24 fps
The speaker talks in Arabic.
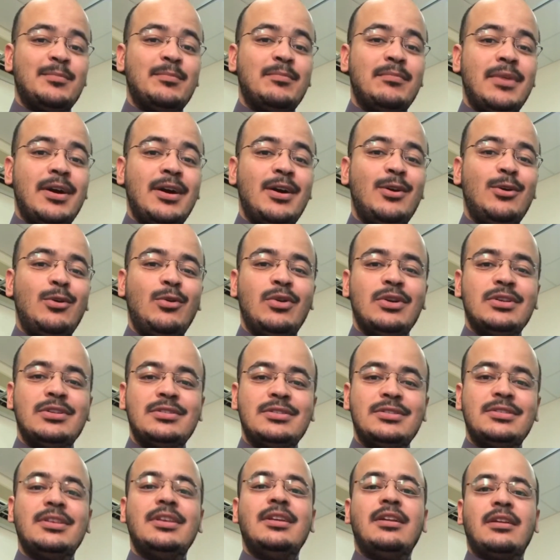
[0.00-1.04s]
ما هو
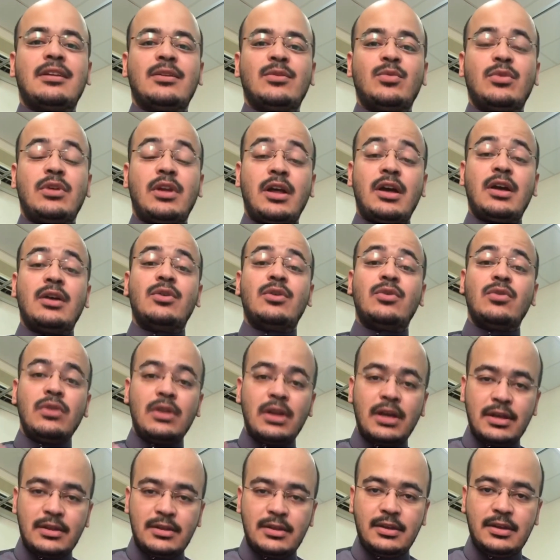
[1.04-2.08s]
السر وراء كل
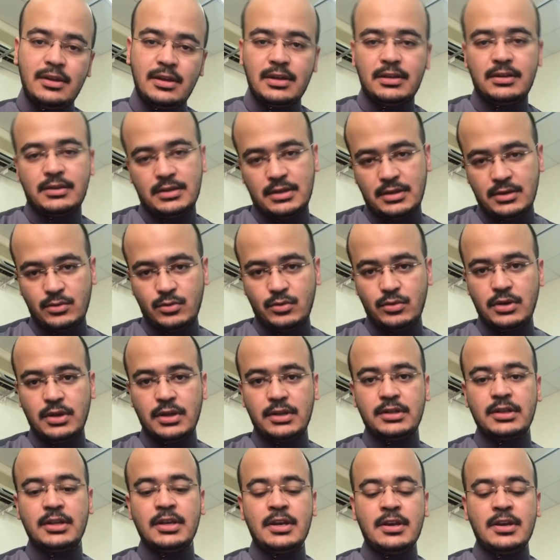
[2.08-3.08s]
هذه التحولات